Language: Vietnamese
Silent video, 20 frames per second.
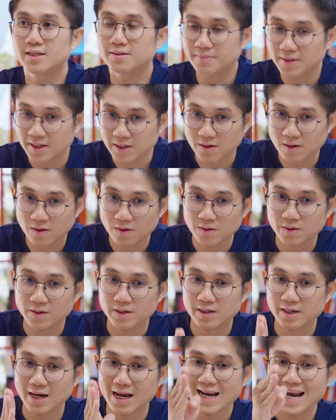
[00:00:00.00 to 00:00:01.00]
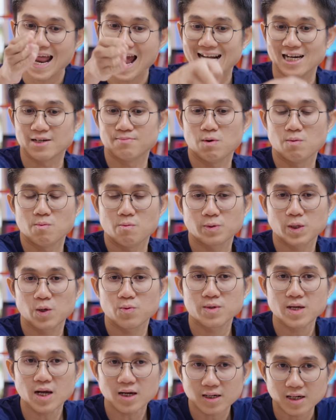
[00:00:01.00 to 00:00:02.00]
Nhưng mà rồi để đạt được một mục tiêu
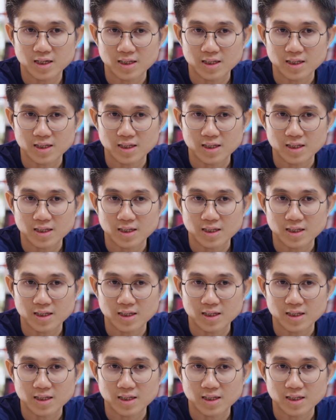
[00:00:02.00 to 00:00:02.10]
nhất